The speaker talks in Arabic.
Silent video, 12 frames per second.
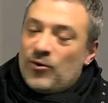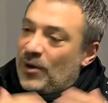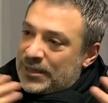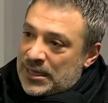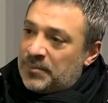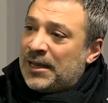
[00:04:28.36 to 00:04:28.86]

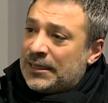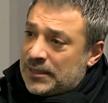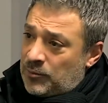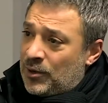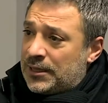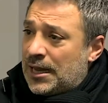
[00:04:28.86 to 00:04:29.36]
وقدمت حتى
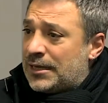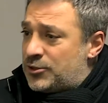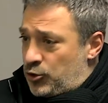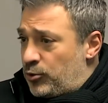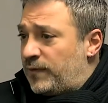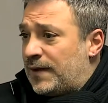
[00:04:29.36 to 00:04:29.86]
بوقتها على
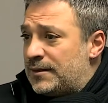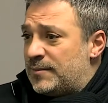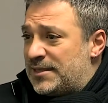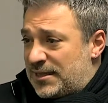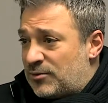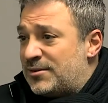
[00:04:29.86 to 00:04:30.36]
استوديو الفن ب
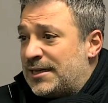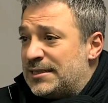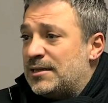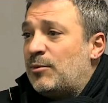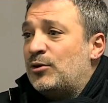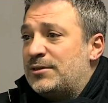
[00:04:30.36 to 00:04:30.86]
96
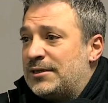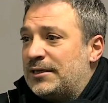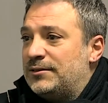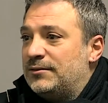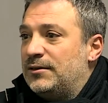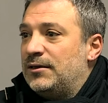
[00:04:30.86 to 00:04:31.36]
97
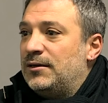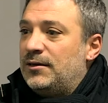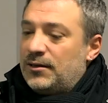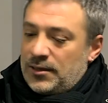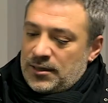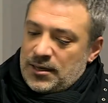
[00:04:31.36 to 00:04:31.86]

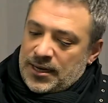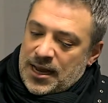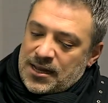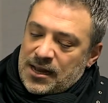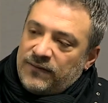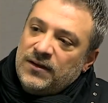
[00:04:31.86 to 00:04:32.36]
اللي
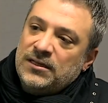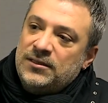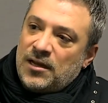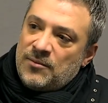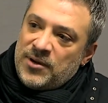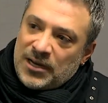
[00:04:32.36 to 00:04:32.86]
كانت على الفئه
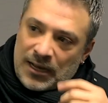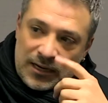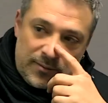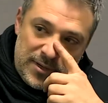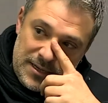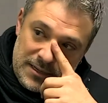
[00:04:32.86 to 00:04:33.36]
الطربيه
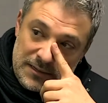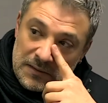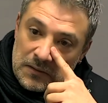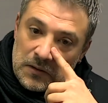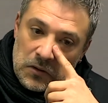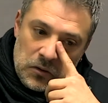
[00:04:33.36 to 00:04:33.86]
العربيه
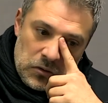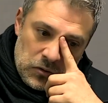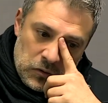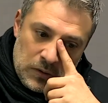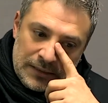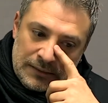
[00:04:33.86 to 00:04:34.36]

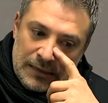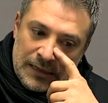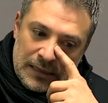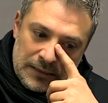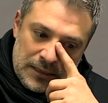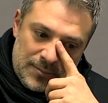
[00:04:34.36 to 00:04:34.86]
ووقتها
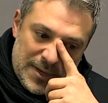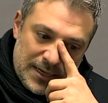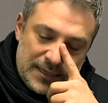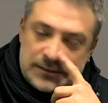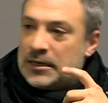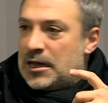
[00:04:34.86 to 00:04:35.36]
اخذت
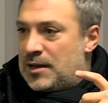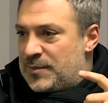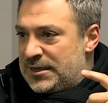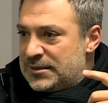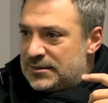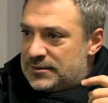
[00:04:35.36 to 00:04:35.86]
المركز
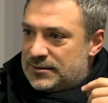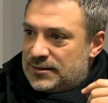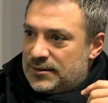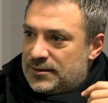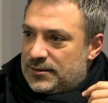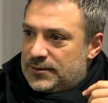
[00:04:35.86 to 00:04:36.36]
الخامس
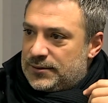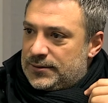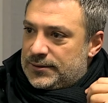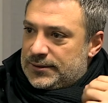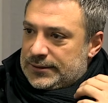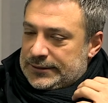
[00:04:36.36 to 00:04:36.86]

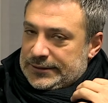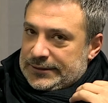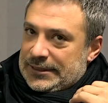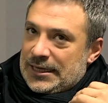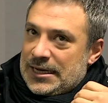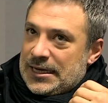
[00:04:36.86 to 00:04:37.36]

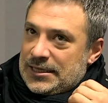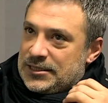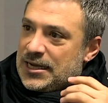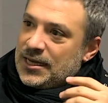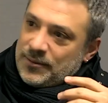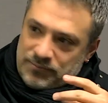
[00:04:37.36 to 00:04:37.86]
هلا هيدي
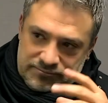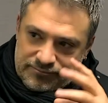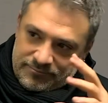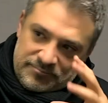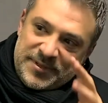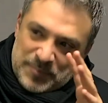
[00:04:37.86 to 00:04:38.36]
شغله
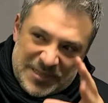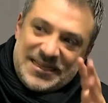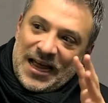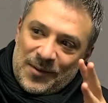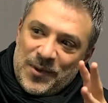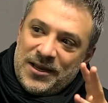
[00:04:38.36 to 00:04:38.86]

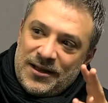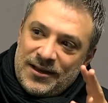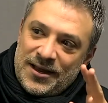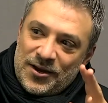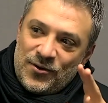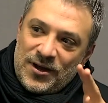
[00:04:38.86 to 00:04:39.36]
بزعل منها
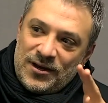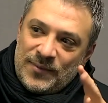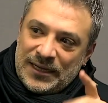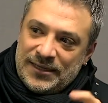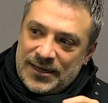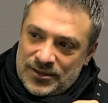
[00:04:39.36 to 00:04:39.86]
لانه انا
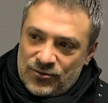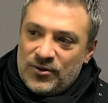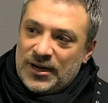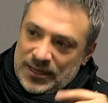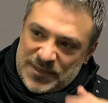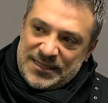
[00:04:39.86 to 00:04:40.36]
بعتقد انه
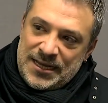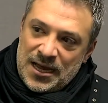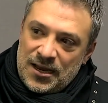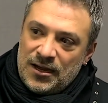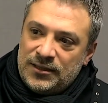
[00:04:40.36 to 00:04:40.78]
كنت بستاهل